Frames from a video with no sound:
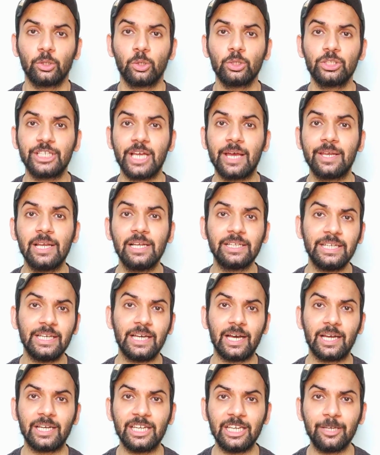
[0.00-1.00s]
तो चैनल की
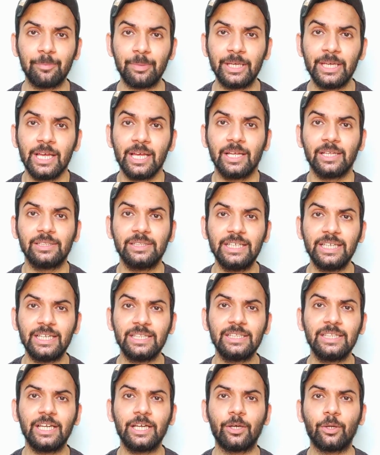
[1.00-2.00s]
अर्निंग भी
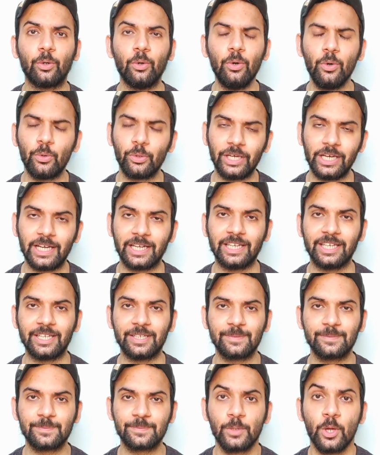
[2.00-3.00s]
धीरे धीरे ग्रो होने लगी